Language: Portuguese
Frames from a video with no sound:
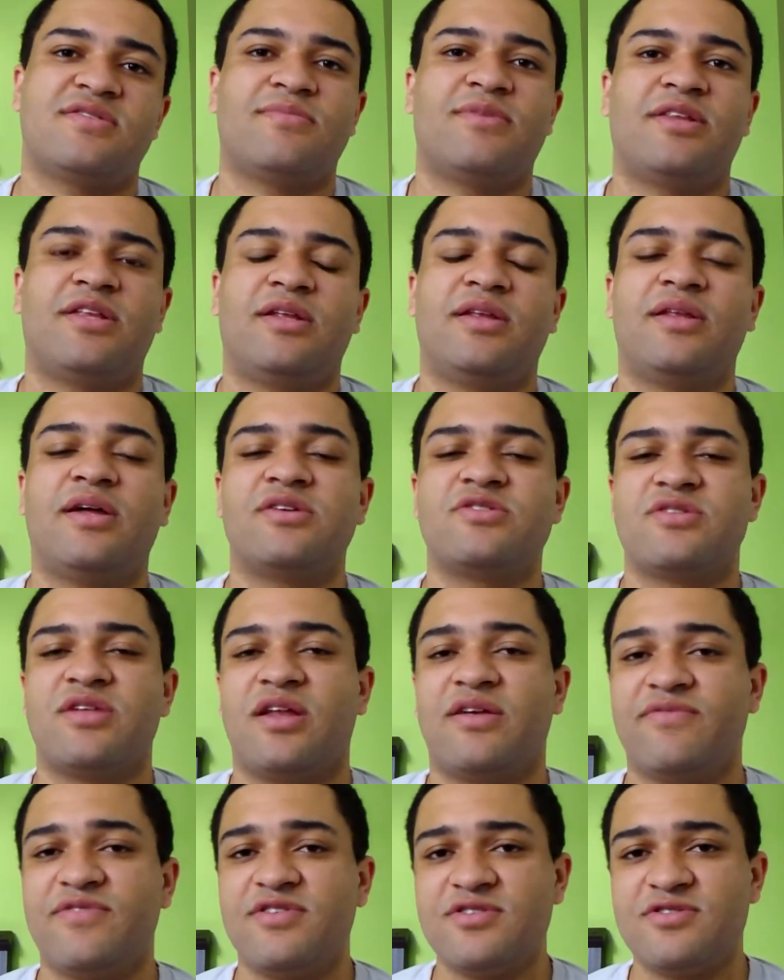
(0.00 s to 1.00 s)
maternidade
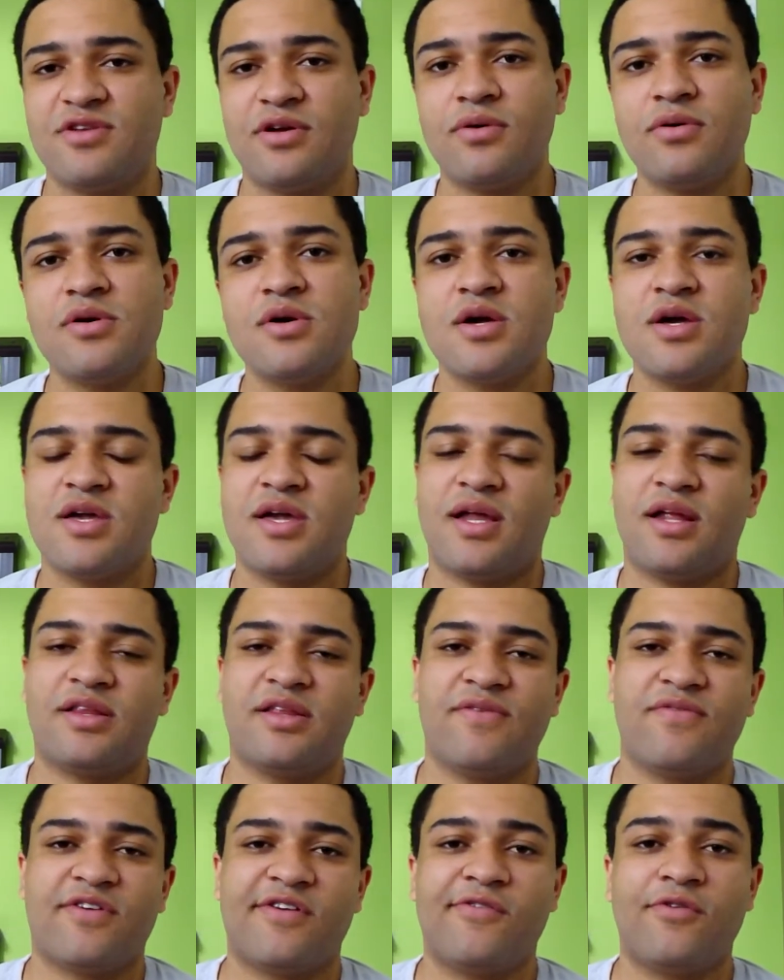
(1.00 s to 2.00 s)
dela venceu e ela
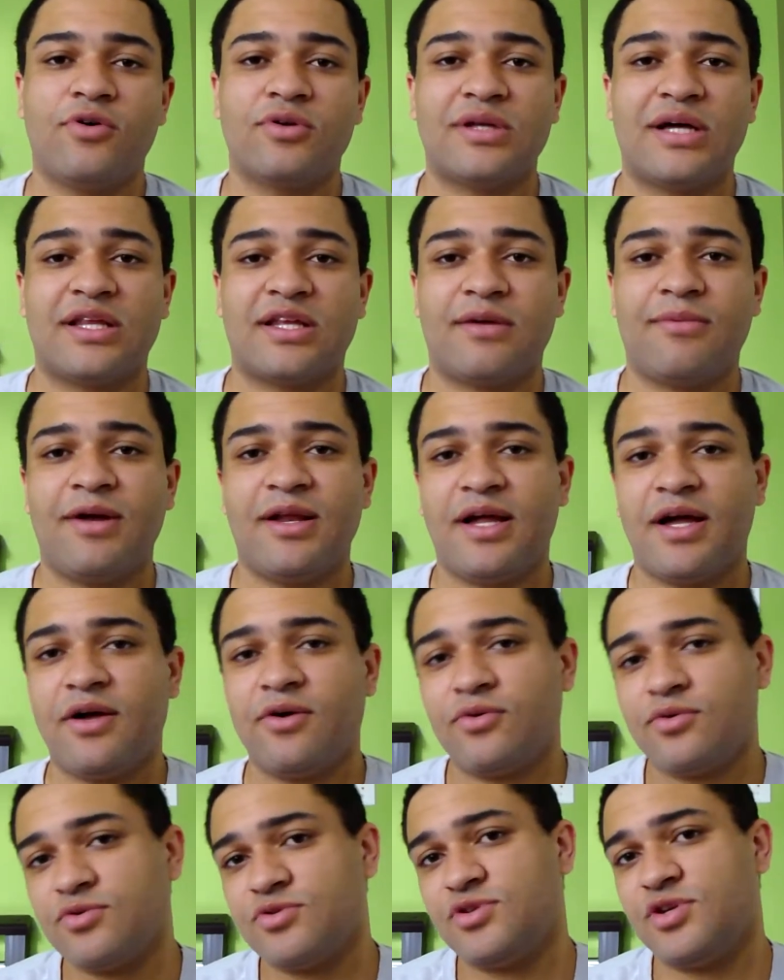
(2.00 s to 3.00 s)
teve que voltar a
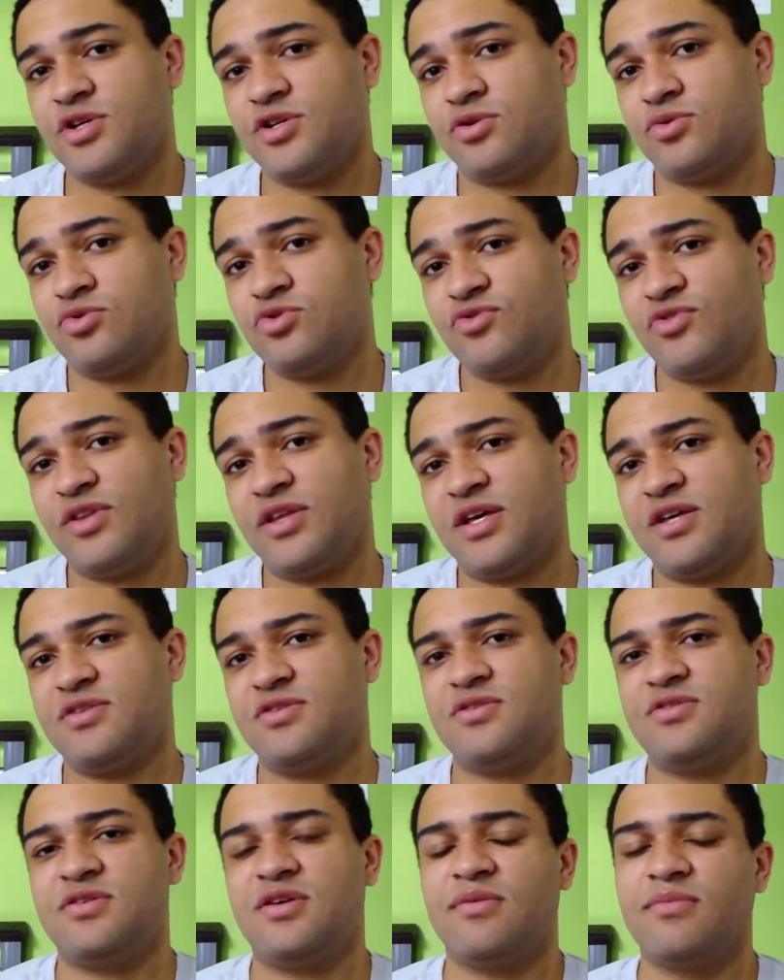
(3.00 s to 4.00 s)
trabalhar. Ou seja, nos finais
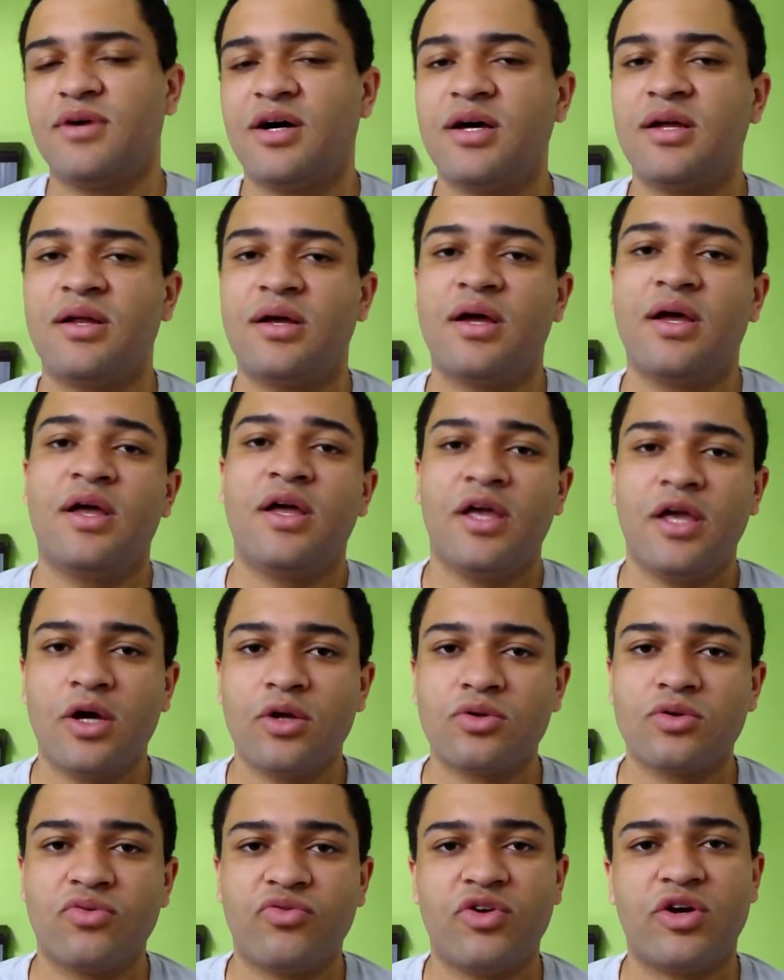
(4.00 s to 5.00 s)
de semana eu
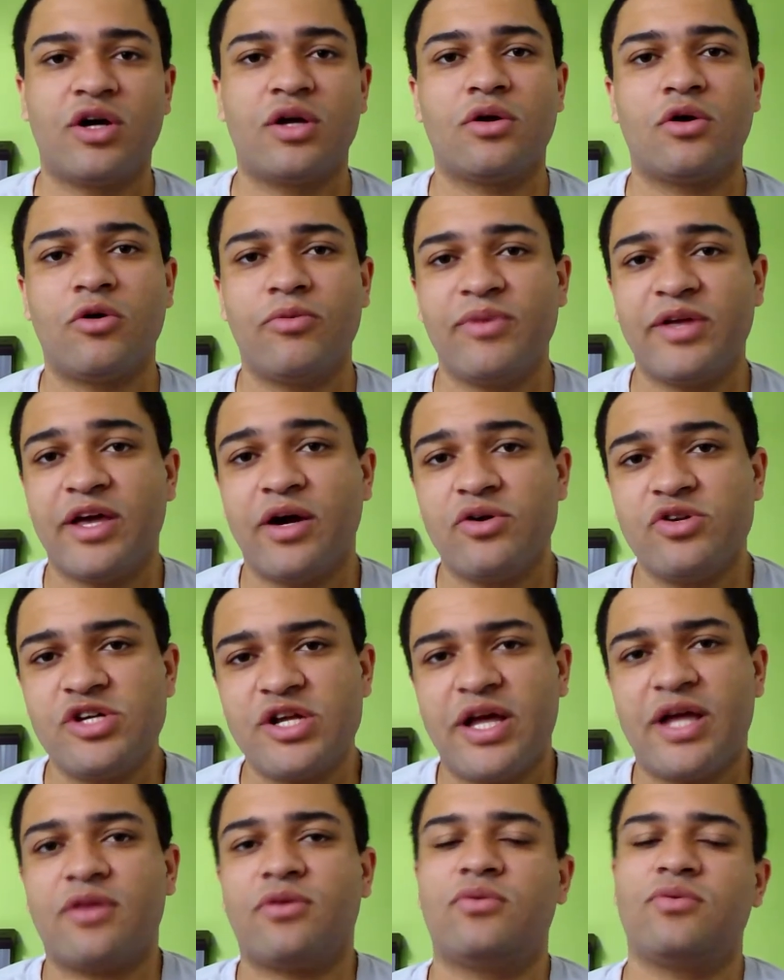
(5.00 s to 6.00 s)
tô ficando com o Miguel
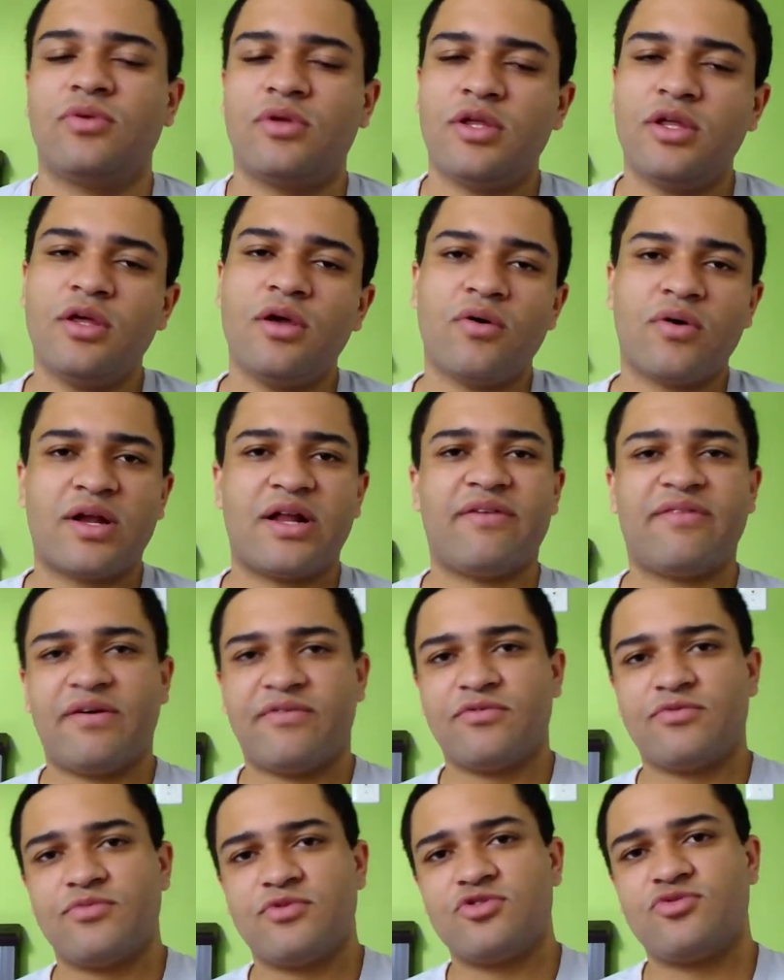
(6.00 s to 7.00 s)
direto. E eu gravava
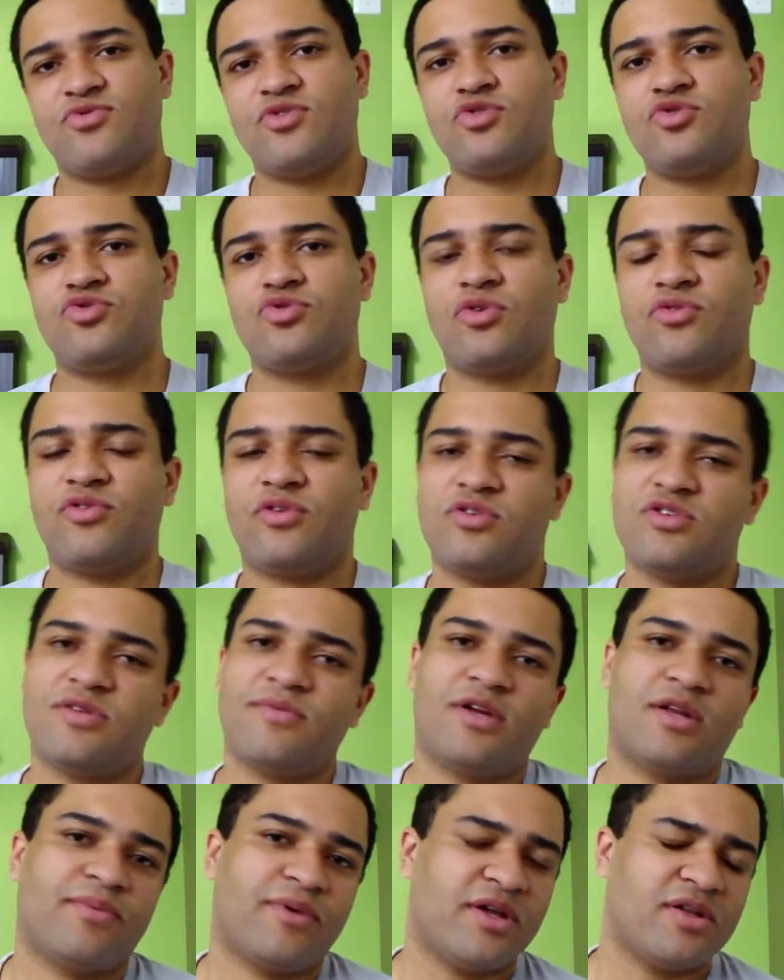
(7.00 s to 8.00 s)
meus vídeos no final de
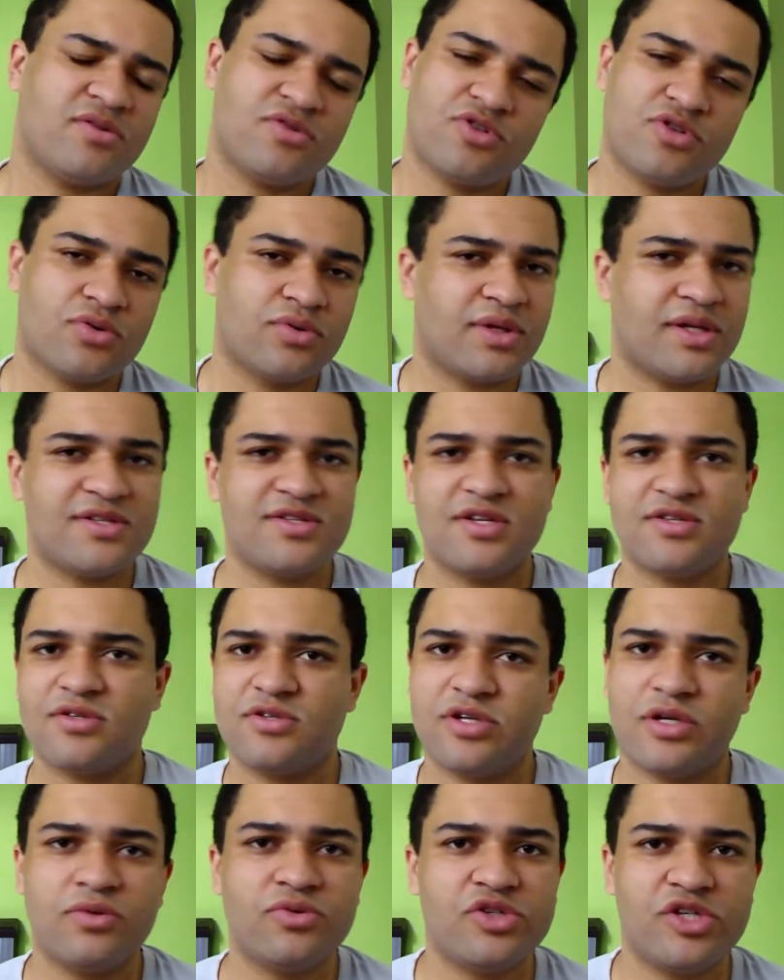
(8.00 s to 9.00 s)
semana, porque de segunda a sexta
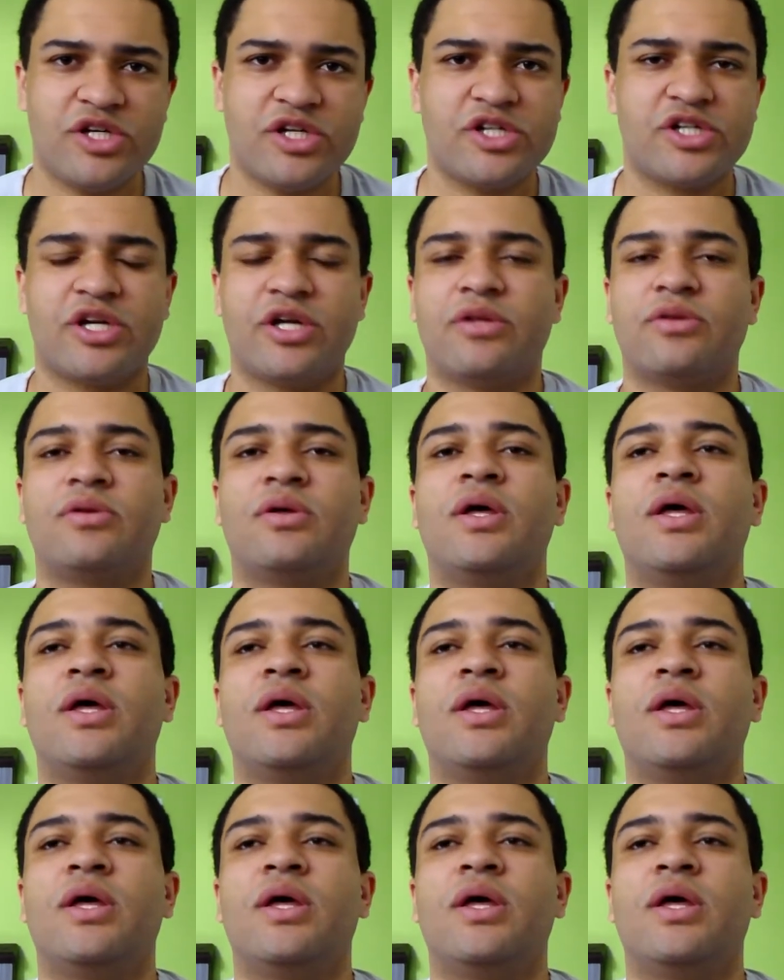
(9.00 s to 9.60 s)
já não tinha jeito,